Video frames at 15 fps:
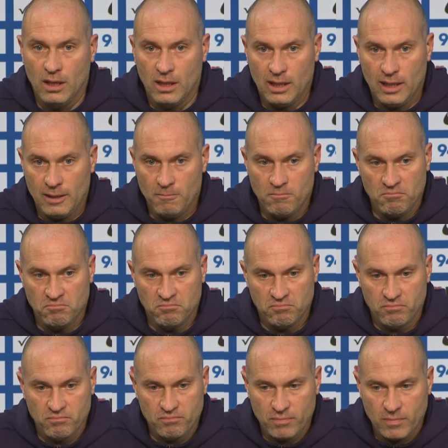Ähm,
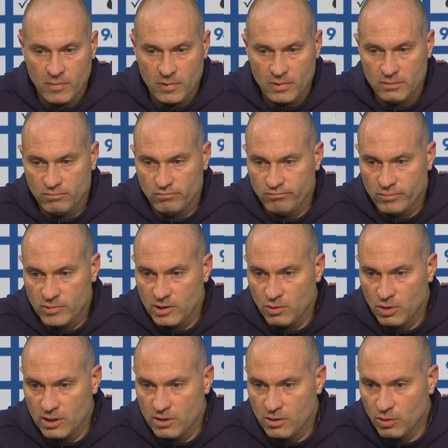
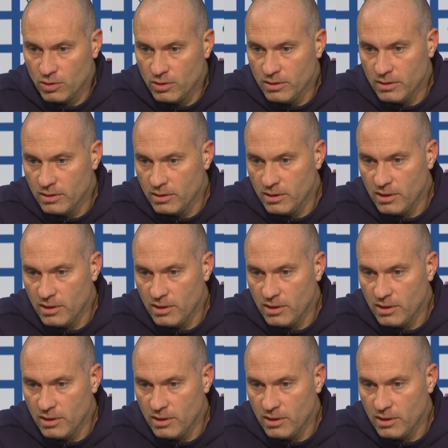Situation